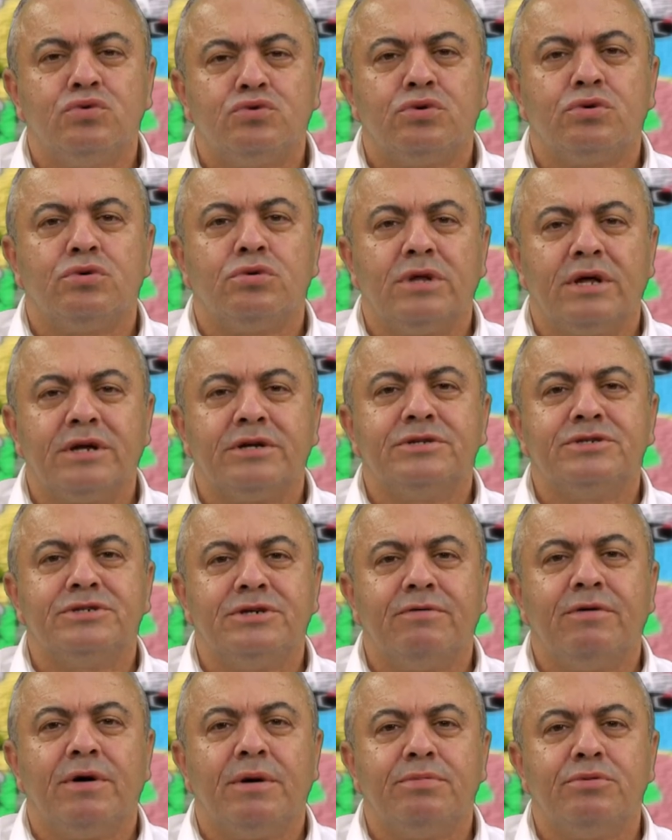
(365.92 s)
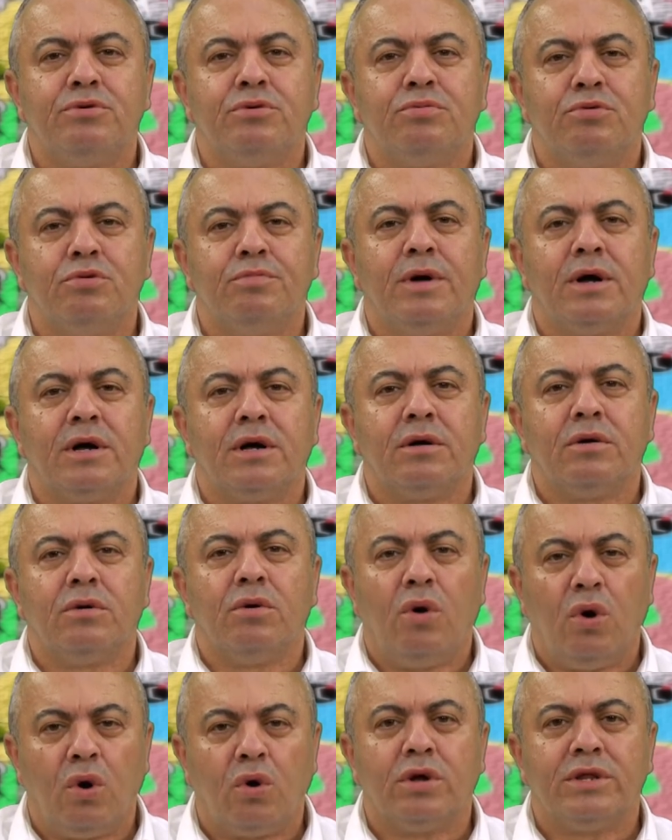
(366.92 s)
Bu soruların cevabını bulmak
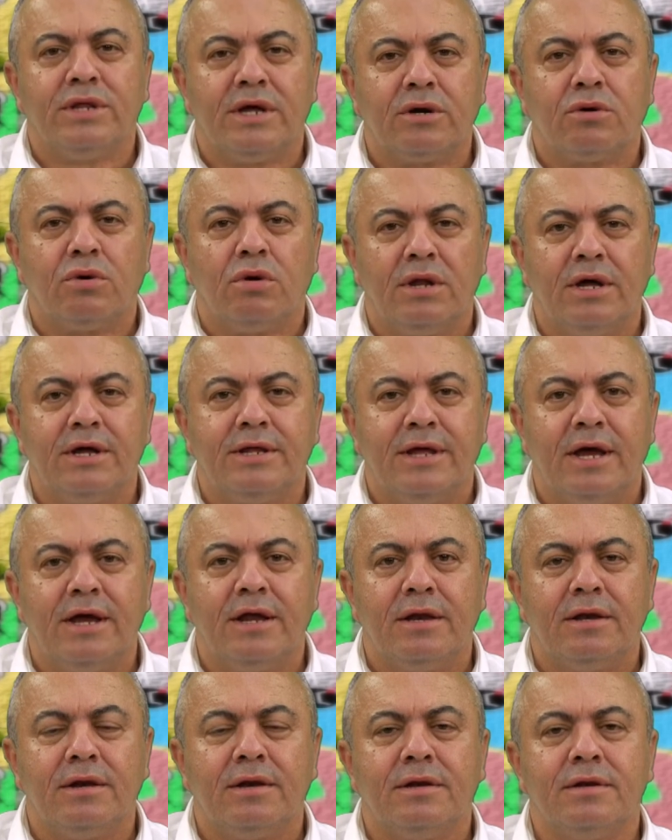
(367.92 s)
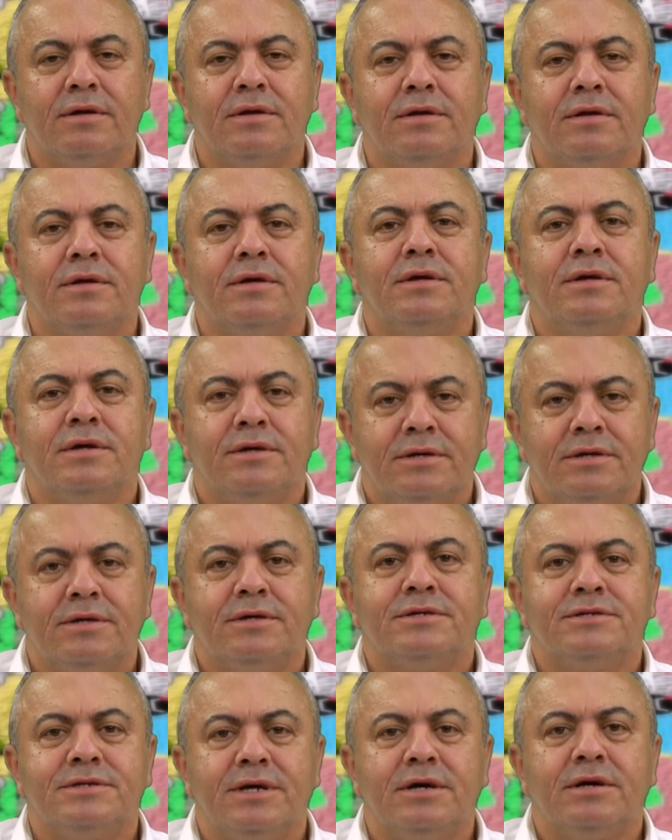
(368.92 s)
o kadar kolay değil.
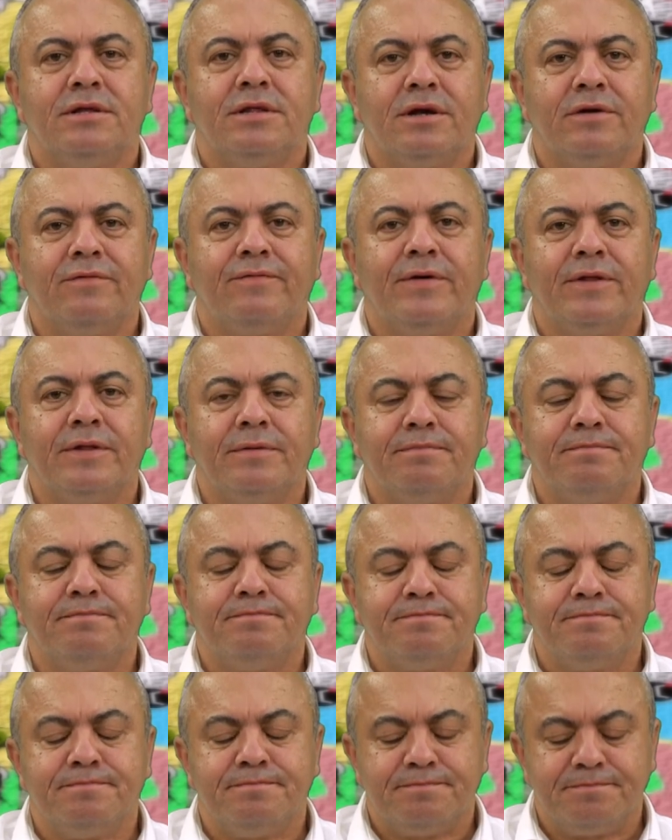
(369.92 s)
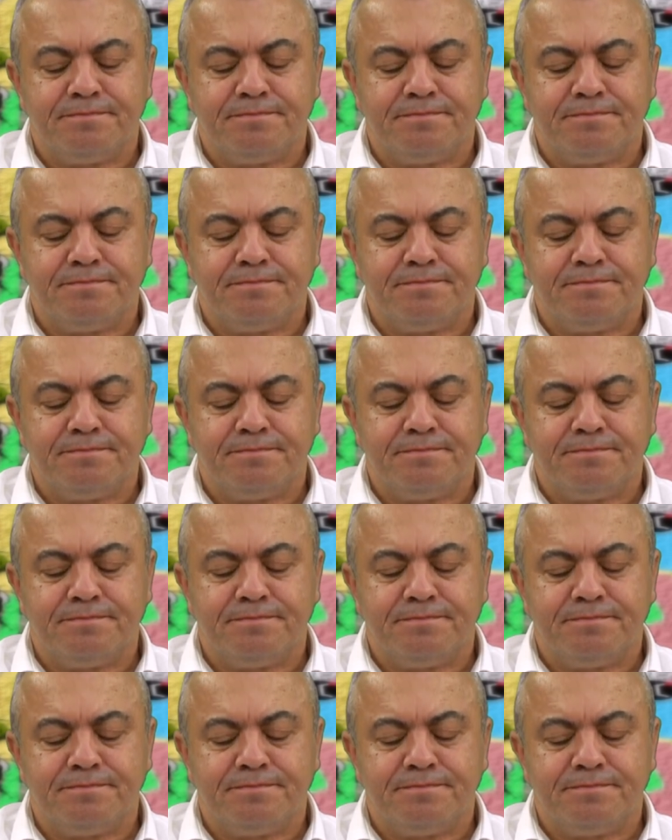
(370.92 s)
Saygılar efendim.